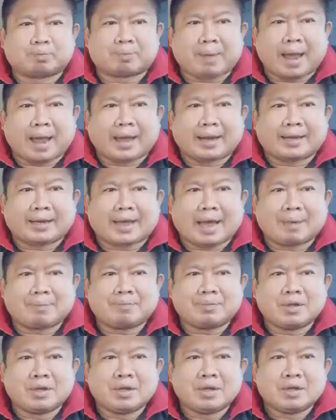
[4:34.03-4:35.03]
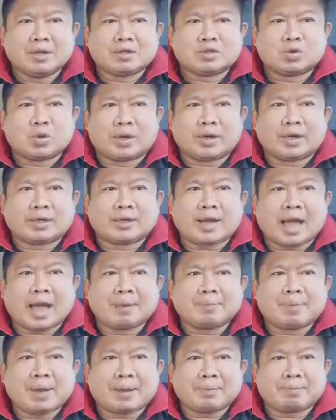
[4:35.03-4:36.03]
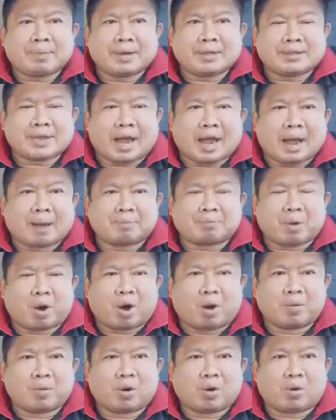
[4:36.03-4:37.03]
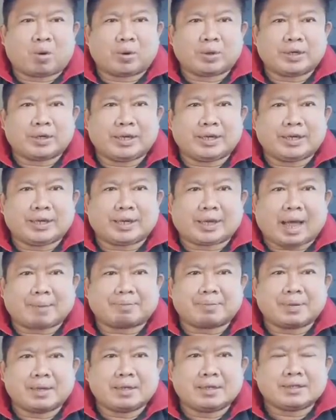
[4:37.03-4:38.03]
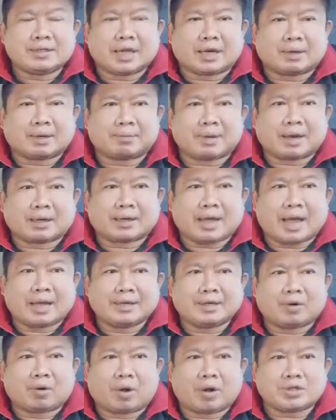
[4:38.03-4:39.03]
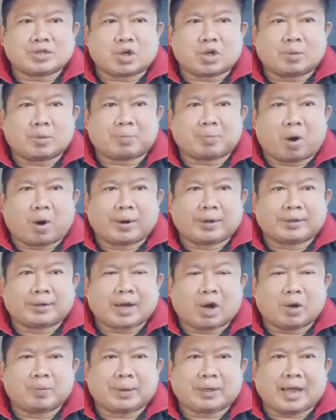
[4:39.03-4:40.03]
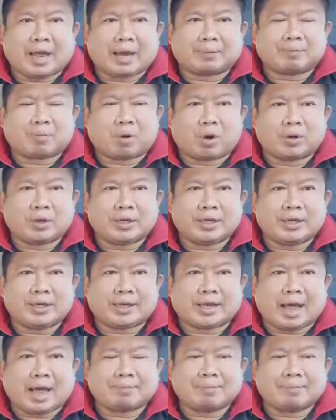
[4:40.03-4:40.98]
8นะครับส่วนทางด้านเพชรบัญชาปอมงคลอินนะครับช่างน้ำหนักได้ 102 ปอนด์เท่าพิกัดพอดีนะครับ